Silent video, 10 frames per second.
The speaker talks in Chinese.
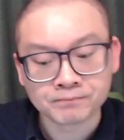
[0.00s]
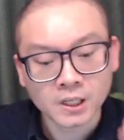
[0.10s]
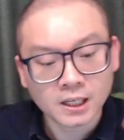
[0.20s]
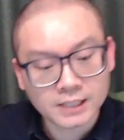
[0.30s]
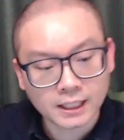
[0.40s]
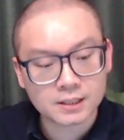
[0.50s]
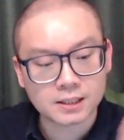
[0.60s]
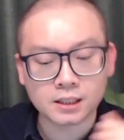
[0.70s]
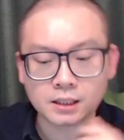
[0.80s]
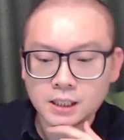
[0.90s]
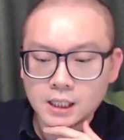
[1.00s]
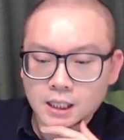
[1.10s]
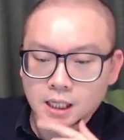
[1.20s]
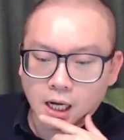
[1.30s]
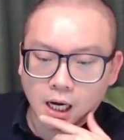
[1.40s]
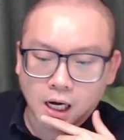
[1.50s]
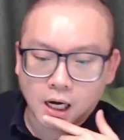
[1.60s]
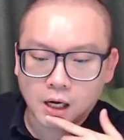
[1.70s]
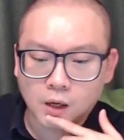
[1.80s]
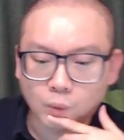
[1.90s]
这个是。
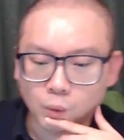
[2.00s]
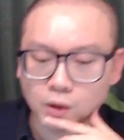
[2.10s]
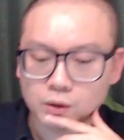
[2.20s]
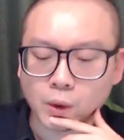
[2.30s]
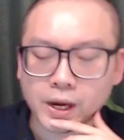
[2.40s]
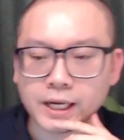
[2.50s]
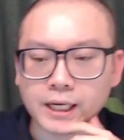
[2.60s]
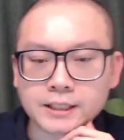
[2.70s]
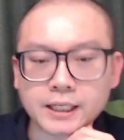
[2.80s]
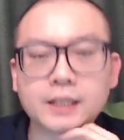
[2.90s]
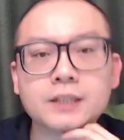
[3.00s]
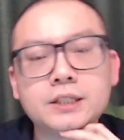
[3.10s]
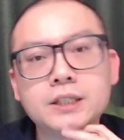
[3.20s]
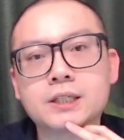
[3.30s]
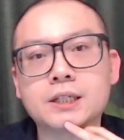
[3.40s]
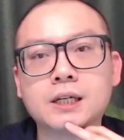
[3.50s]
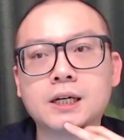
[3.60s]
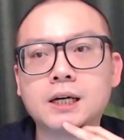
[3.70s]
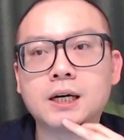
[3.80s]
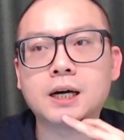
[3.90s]
我对这个汽
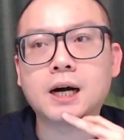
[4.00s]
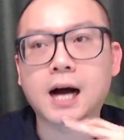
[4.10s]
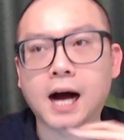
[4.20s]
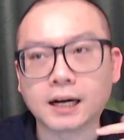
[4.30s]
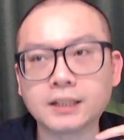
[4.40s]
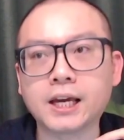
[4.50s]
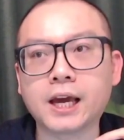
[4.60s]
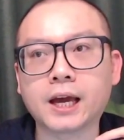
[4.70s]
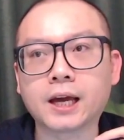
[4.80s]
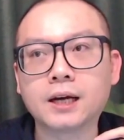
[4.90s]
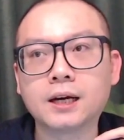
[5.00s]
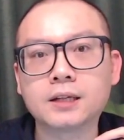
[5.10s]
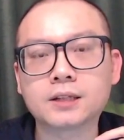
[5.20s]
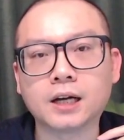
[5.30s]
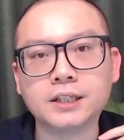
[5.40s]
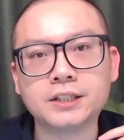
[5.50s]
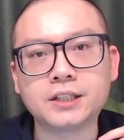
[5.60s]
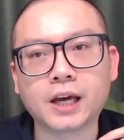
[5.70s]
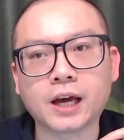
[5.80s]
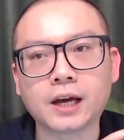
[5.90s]
车行业的一
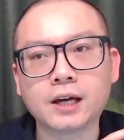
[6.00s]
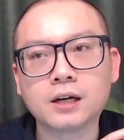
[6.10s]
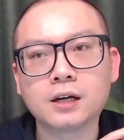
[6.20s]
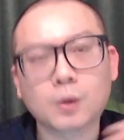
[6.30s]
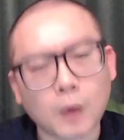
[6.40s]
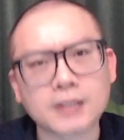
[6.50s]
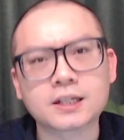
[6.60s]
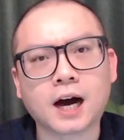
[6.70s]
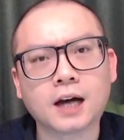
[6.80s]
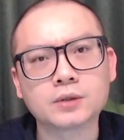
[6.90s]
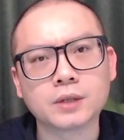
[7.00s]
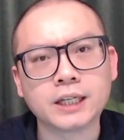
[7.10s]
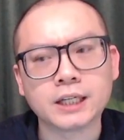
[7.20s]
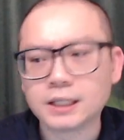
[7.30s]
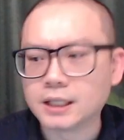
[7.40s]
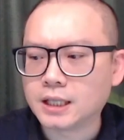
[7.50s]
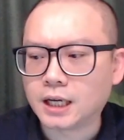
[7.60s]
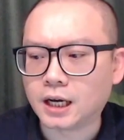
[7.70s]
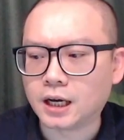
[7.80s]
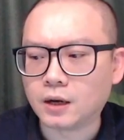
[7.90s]
些观察，所以
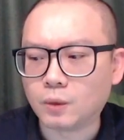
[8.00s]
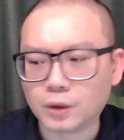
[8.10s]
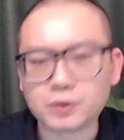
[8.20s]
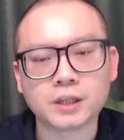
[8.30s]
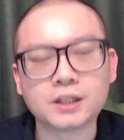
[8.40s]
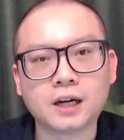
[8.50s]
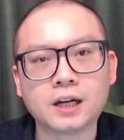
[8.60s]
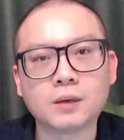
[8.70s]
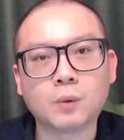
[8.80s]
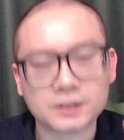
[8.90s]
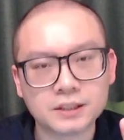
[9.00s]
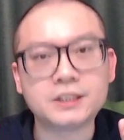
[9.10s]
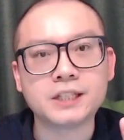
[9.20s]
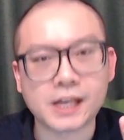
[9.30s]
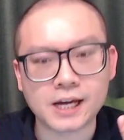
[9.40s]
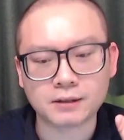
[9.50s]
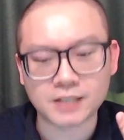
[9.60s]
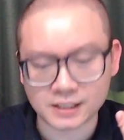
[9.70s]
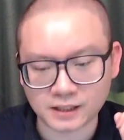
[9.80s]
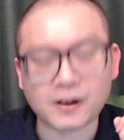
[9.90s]
我觉得我自己也要
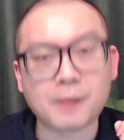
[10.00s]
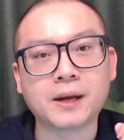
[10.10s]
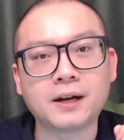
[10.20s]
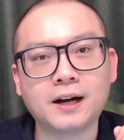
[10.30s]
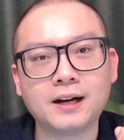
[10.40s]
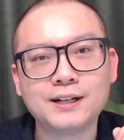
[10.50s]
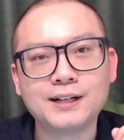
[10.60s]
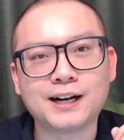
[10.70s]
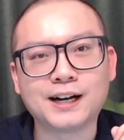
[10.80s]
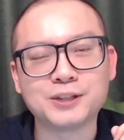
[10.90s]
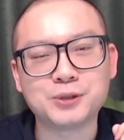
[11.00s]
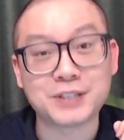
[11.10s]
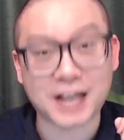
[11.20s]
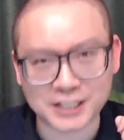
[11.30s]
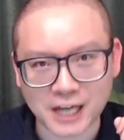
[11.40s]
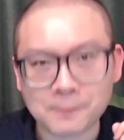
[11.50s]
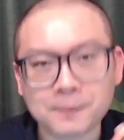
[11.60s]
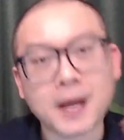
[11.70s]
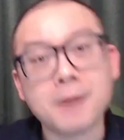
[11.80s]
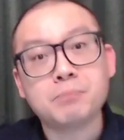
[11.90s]
在这方面呢，去加强。
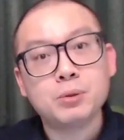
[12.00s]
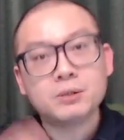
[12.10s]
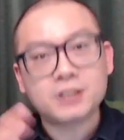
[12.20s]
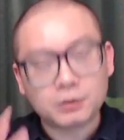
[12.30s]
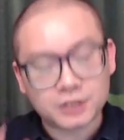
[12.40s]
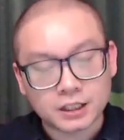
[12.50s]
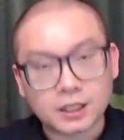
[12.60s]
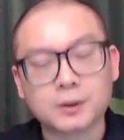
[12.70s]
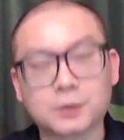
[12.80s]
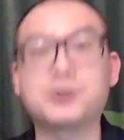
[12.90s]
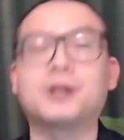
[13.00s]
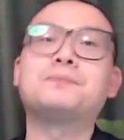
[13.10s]
当然不用着急，各位同学，